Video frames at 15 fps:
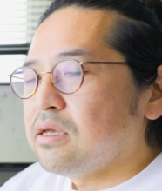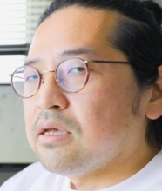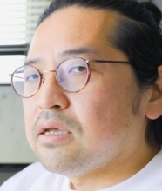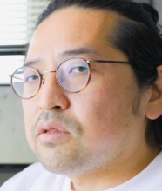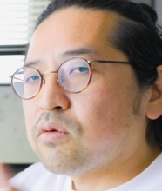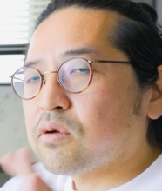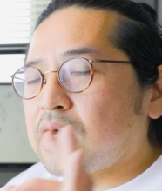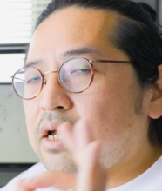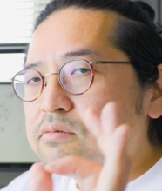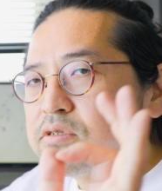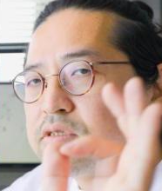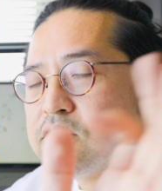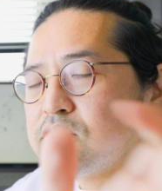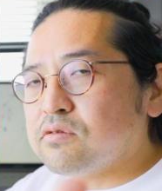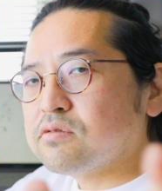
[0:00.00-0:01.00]
えっと、外部
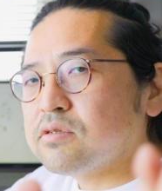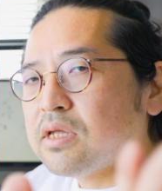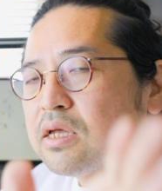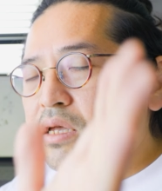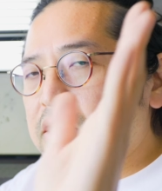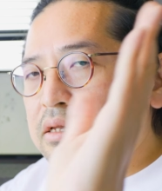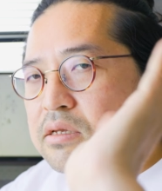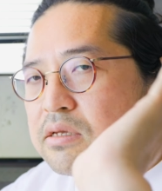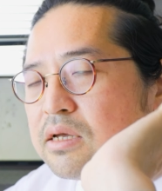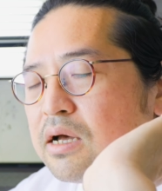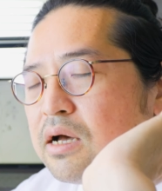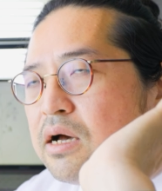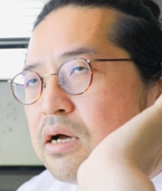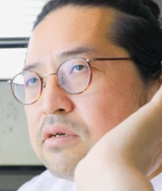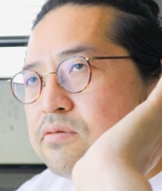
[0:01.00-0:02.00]
出力で
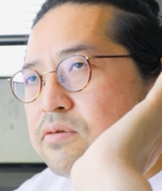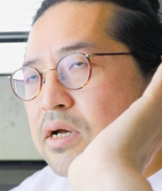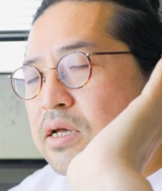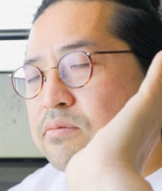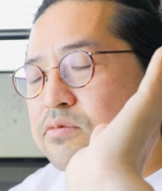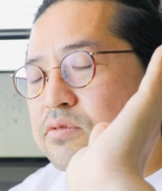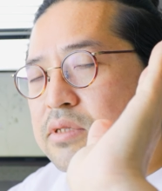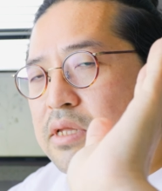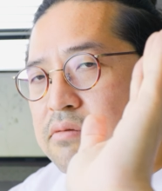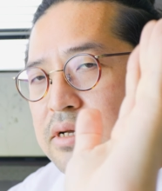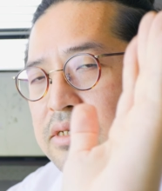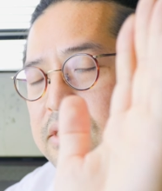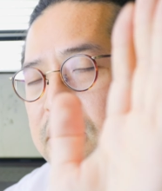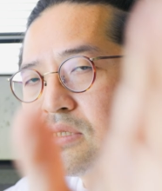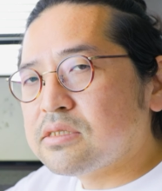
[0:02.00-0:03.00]
R5 で
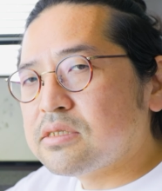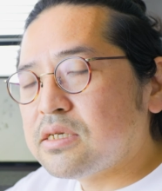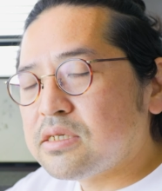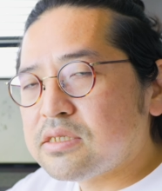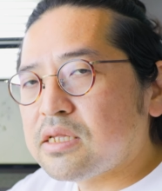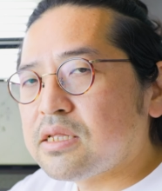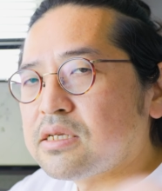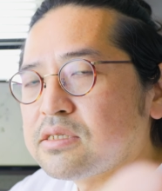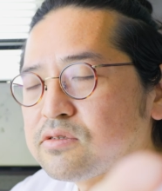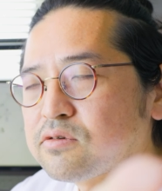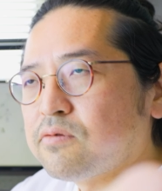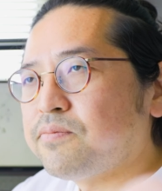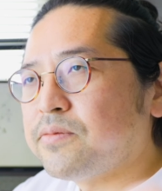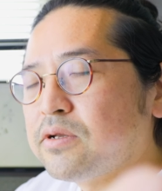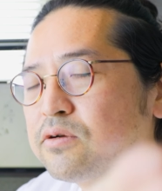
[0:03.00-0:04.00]
は撮影してないんです
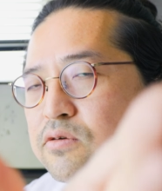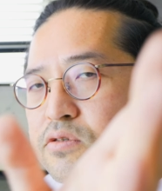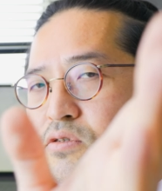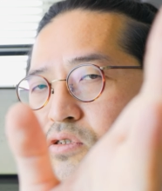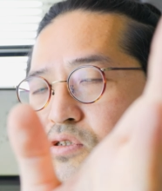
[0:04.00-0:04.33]
よ録